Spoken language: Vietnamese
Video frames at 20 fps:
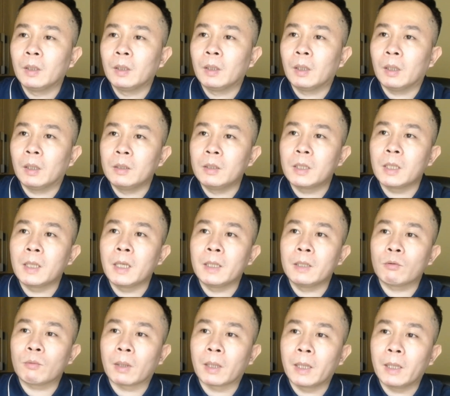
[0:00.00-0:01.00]
Như trên hình
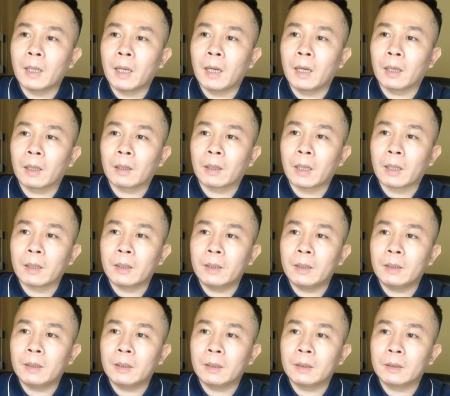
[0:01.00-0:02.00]
chúng ta thấy là các
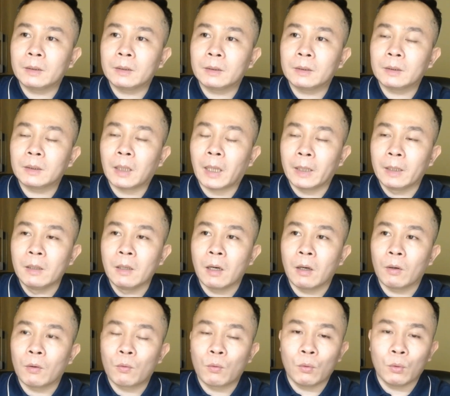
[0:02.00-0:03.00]
cái ảnh
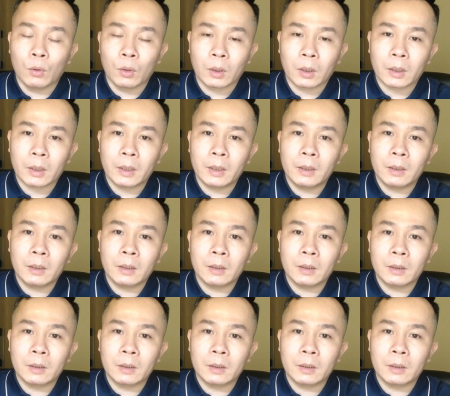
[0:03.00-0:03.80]
hưởng của các cái